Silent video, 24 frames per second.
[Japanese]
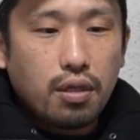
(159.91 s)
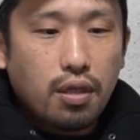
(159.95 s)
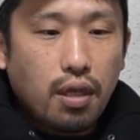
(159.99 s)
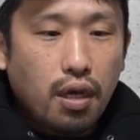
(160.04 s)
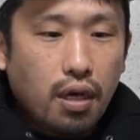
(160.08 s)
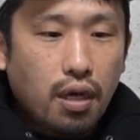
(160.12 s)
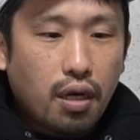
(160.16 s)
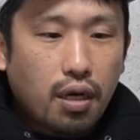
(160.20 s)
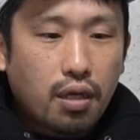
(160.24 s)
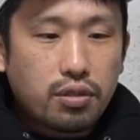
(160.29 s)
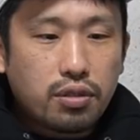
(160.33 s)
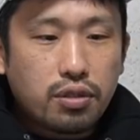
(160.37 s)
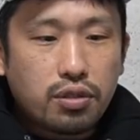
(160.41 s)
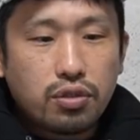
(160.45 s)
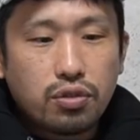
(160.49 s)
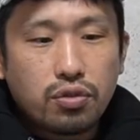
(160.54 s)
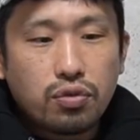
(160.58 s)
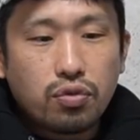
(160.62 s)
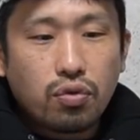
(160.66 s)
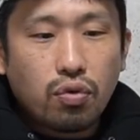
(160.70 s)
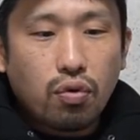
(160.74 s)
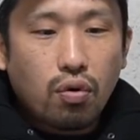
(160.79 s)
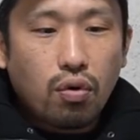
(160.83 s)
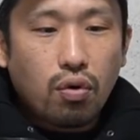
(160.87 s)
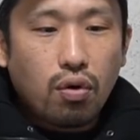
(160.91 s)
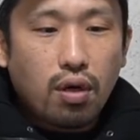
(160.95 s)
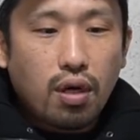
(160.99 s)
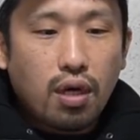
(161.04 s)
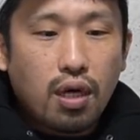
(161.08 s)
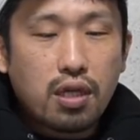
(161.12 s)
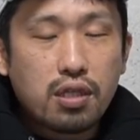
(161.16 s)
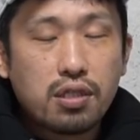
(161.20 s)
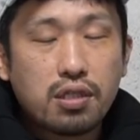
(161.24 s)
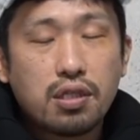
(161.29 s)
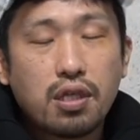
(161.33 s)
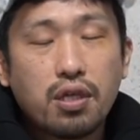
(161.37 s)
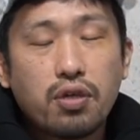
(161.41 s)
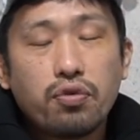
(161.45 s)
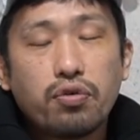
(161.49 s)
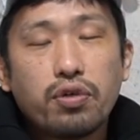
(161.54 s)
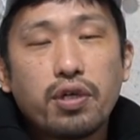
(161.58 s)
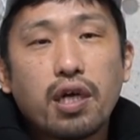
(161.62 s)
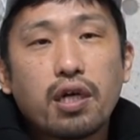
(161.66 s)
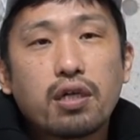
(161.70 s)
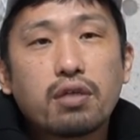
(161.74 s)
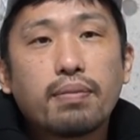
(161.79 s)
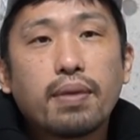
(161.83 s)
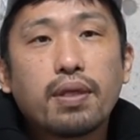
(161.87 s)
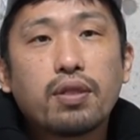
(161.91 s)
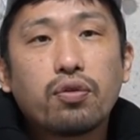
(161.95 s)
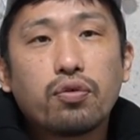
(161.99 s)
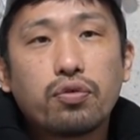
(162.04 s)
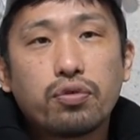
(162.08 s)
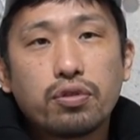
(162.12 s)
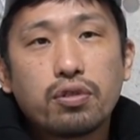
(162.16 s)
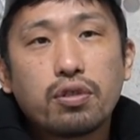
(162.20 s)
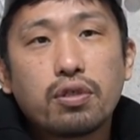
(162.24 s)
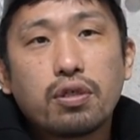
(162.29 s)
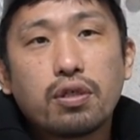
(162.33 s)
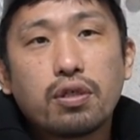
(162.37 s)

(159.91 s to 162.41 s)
年間にすると8400万ドル